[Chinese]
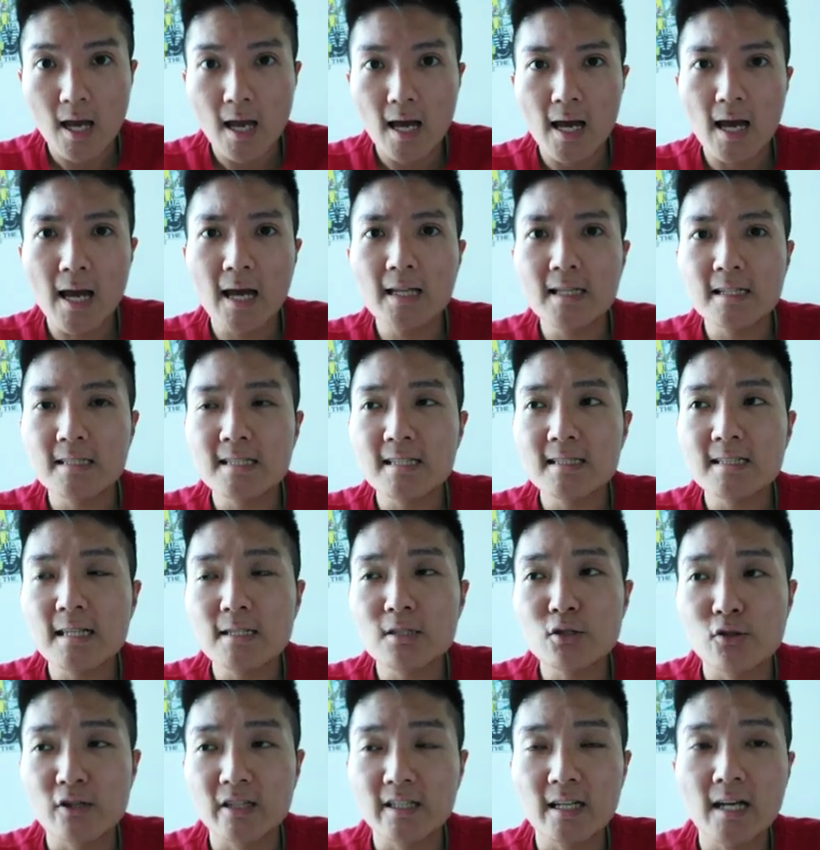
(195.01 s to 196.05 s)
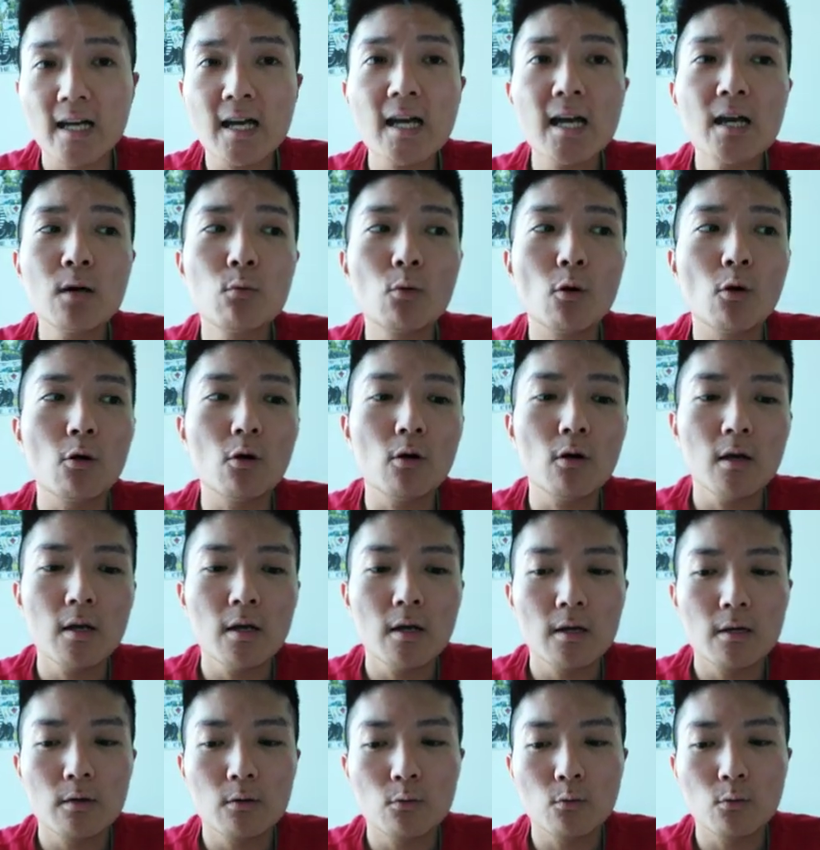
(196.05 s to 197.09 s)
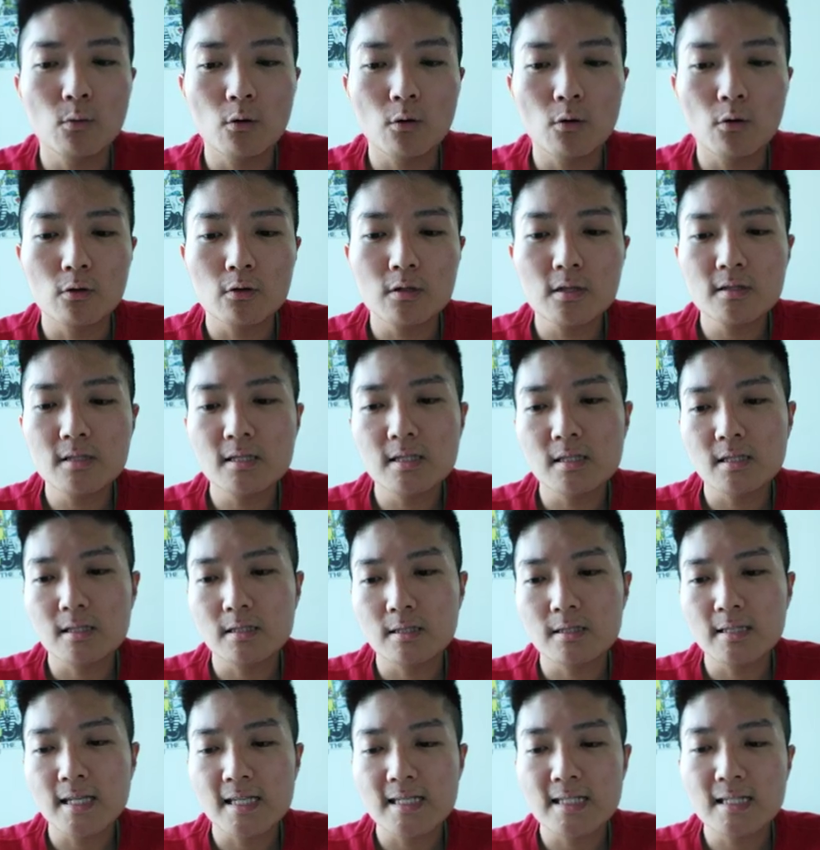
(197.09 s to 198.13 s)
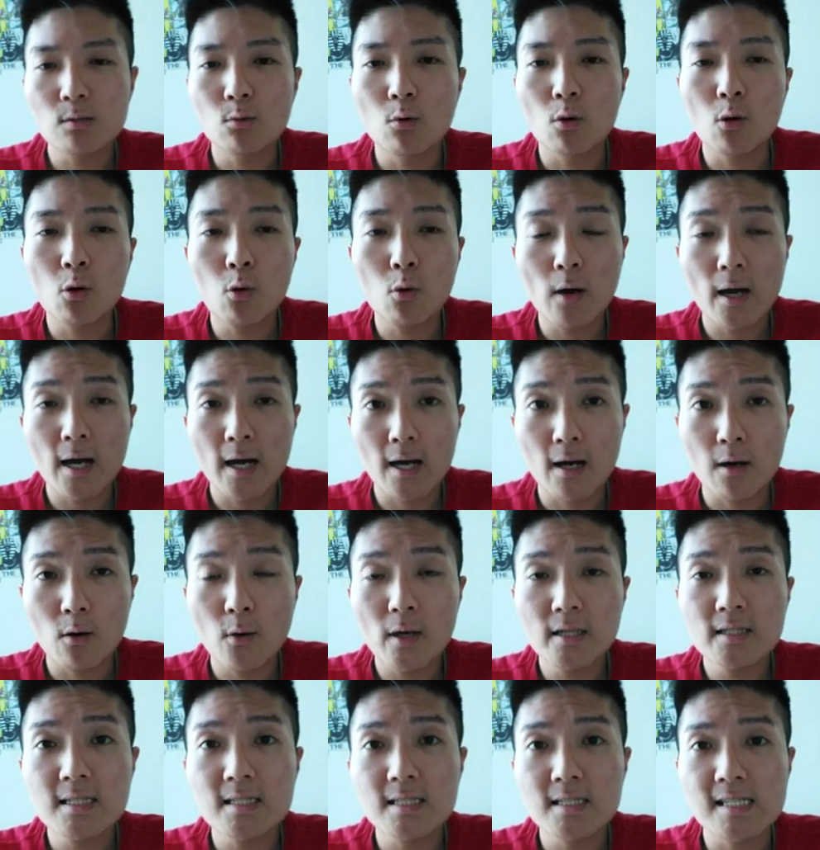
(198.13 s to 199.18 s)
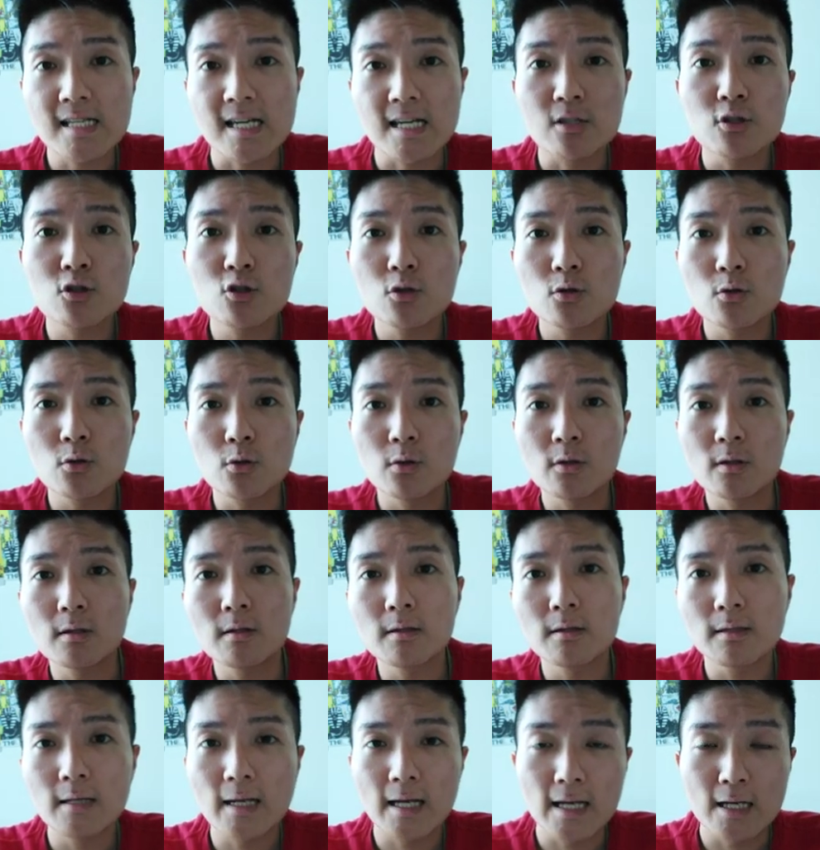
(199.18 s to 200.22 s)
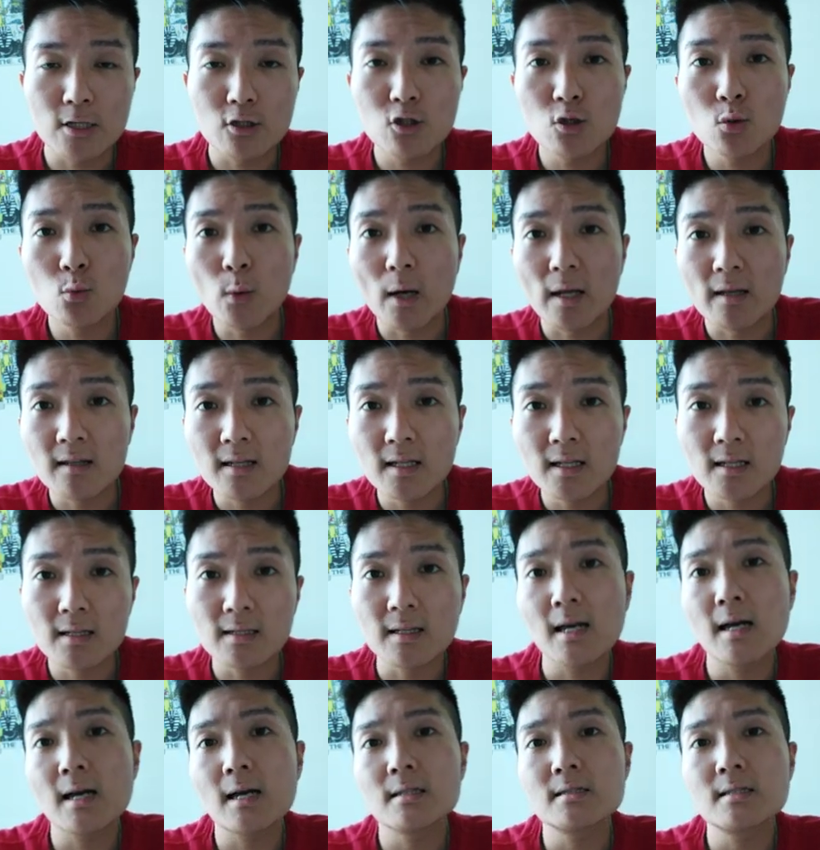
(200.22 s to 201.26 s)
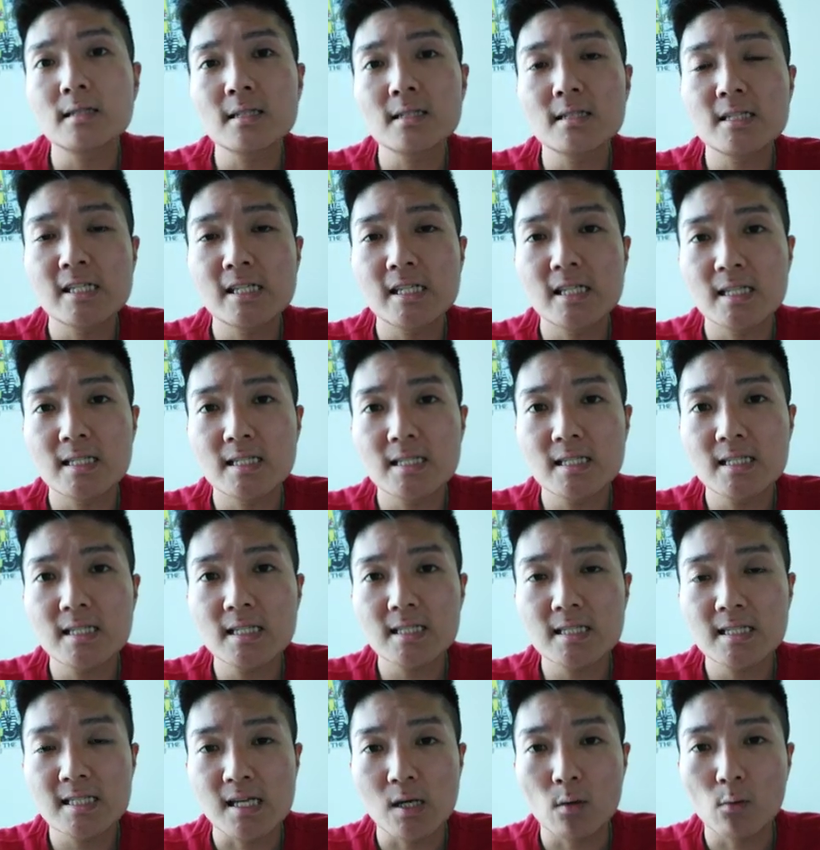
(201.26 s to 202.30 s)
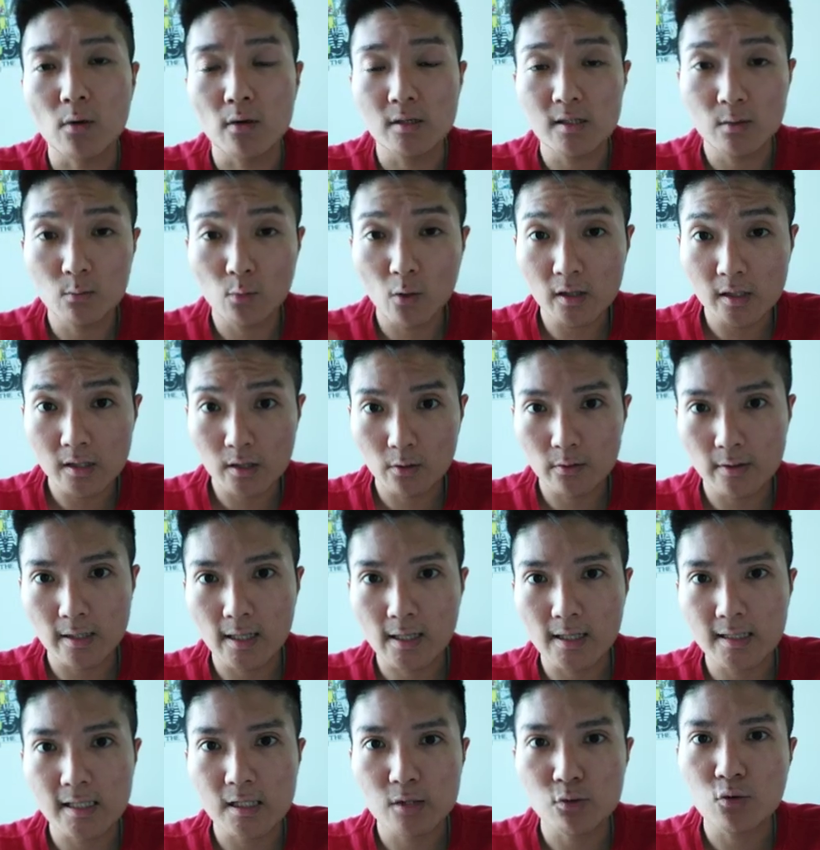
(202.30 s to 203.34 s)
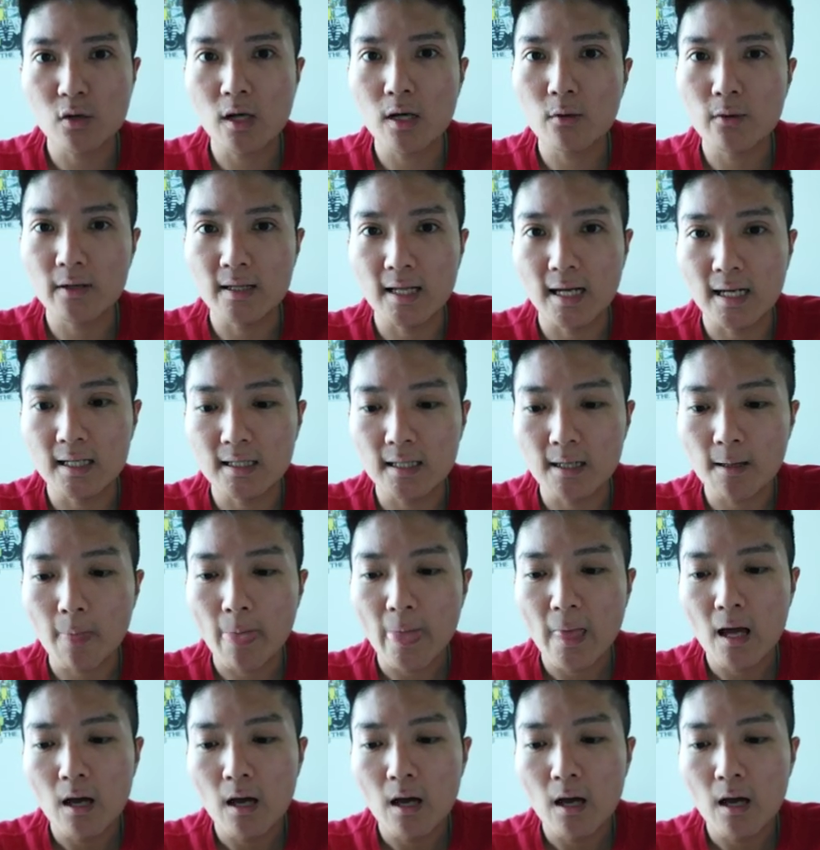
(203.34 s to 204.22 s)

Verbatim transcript: 哎，你现在觉得，哎，我我就是这一期我花花这个钱去呃去玩了，那这个钱这个钱我我以后也可以赚回来的，